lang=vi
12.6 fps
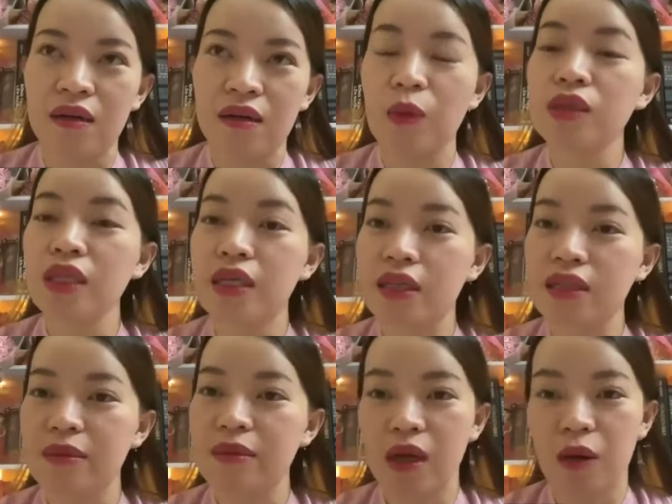không có tiền
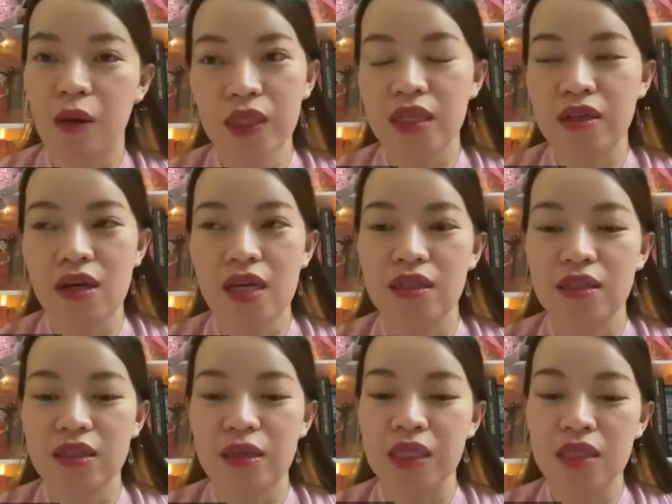thì mình không có tiền đó là những
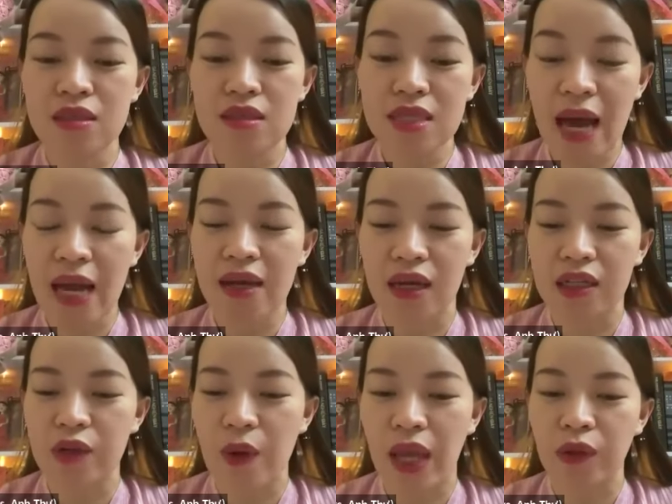niềm tin sai lệch
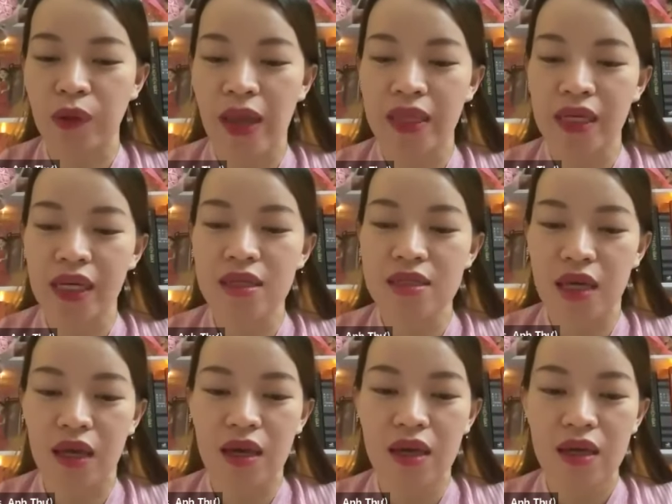hoàn toàn đấy các anh
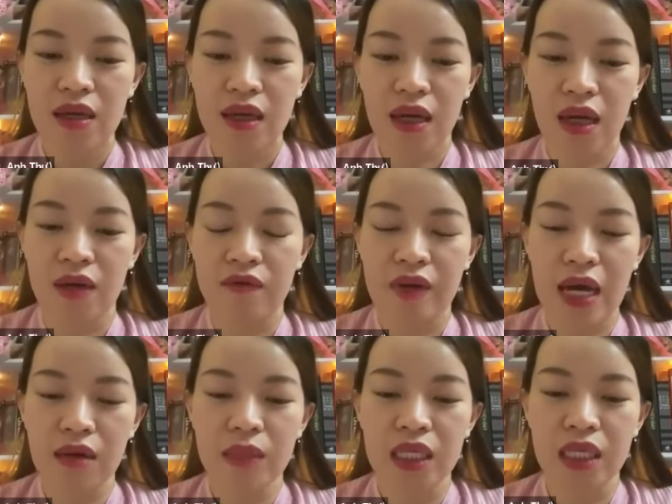chị à, và
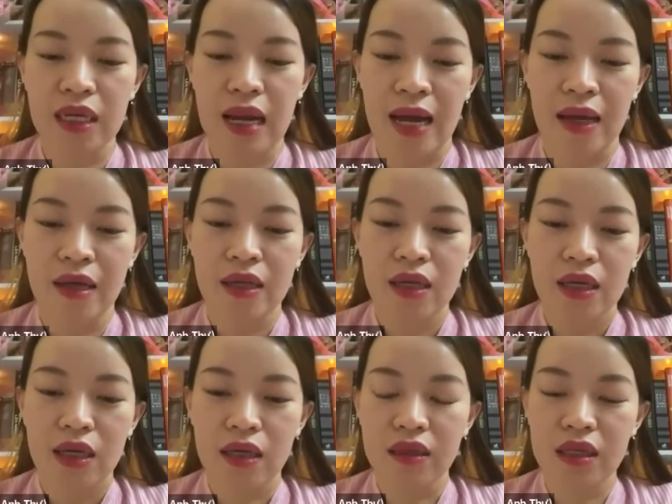đặc biệt là
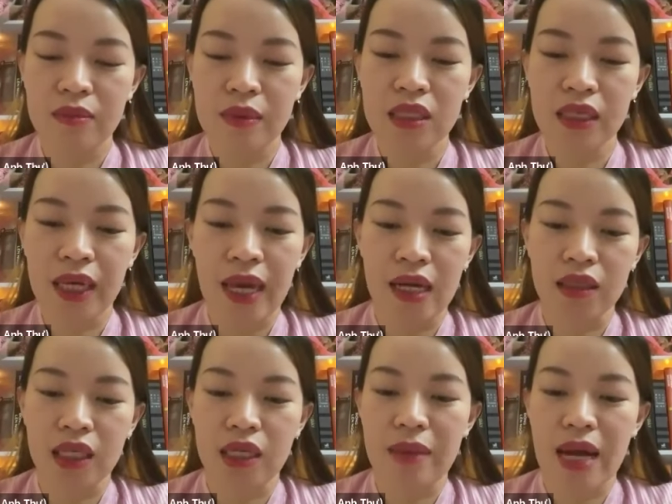à, khi mình được nghe là
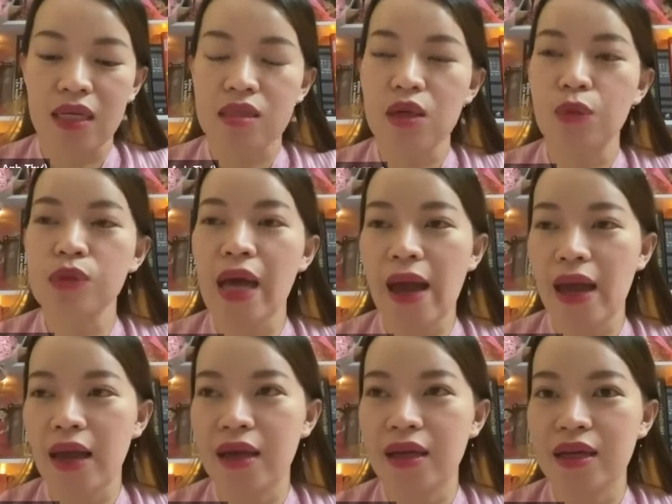tiền bạc là xấu xa
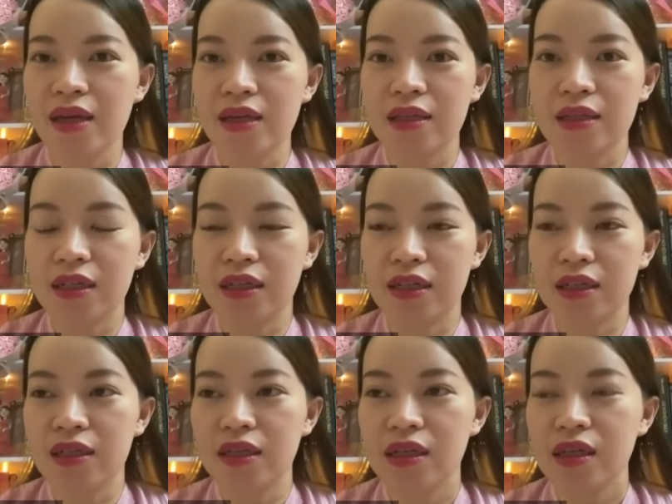à,
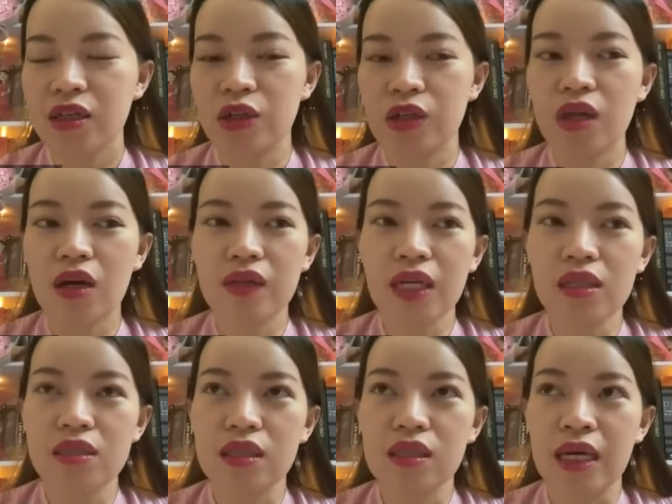thì nói thật với anh
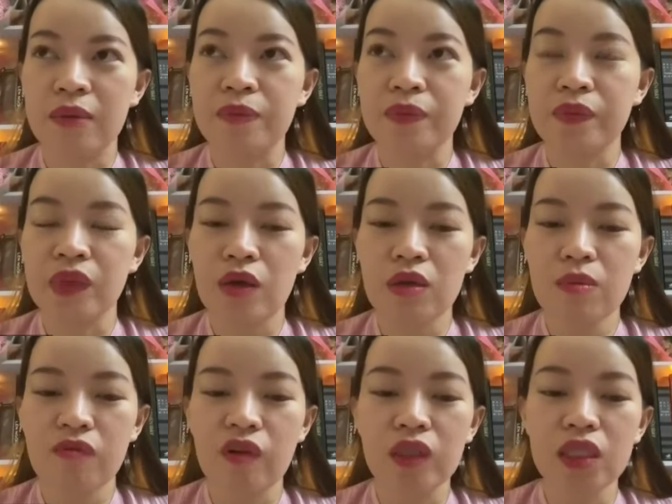chị là nếu như
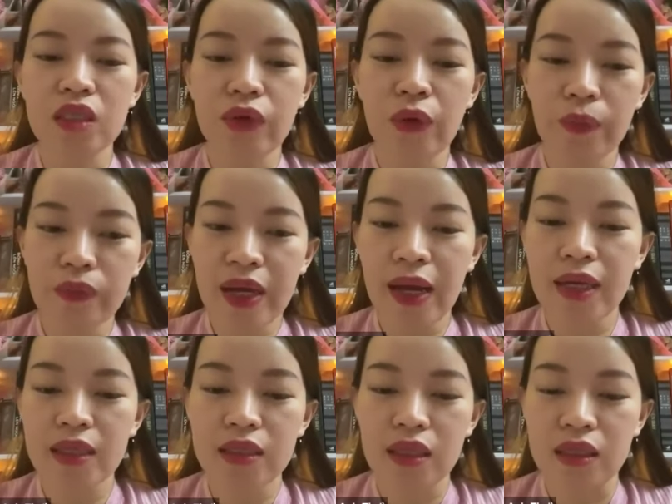mà phân tích đúng ra
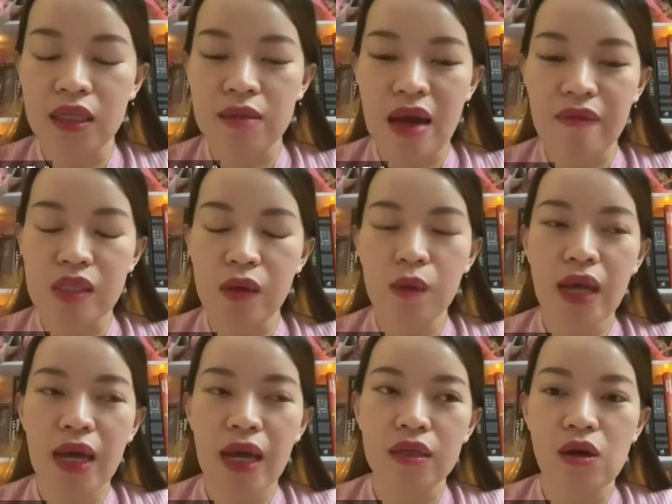ấy, thì tiền bạc và xấu
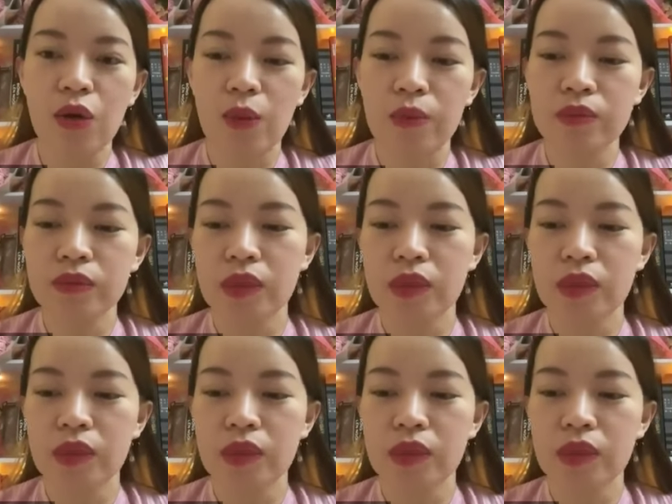xa thì nó cũng